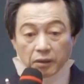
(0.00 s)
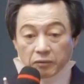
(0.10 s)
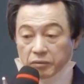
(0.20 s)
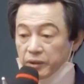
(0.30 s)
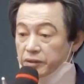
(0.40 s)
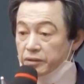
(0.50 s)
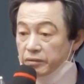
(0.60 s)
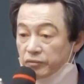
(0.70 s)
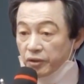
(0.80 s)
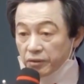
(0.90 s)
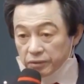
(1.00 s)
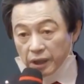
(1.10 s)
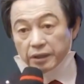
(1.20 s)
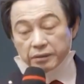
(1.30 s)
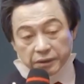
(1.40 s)
국민연금도 있고
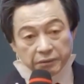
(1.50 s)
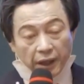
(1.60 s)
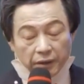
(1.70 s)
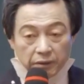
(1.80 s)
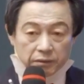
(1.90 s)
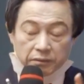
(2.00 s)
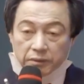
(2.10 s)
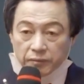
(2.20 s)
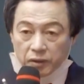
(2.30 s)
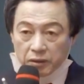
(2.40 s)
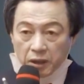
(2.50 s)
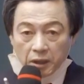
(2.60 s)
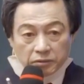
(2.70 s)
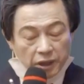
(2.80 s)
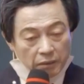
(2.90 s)
다 있는데 이 연금을
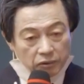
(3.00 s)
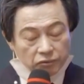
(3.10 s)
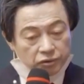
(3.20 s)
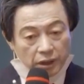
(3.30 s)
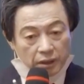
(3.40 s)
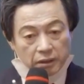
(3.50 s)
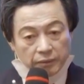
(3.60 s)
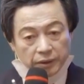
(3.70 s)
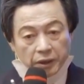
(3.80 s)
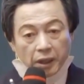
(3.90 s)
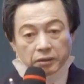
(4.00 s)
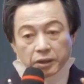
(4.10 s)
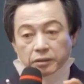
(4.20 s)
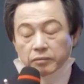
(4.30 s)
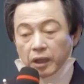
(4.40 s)
잘못 투자하려면
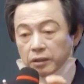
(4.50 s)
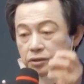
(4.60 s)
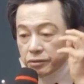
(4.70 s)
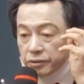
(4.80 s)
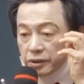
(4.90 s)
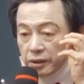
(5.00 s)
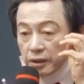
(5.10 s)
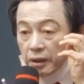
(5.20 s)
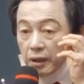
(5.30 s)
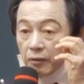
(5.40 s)
기금 관리 직원이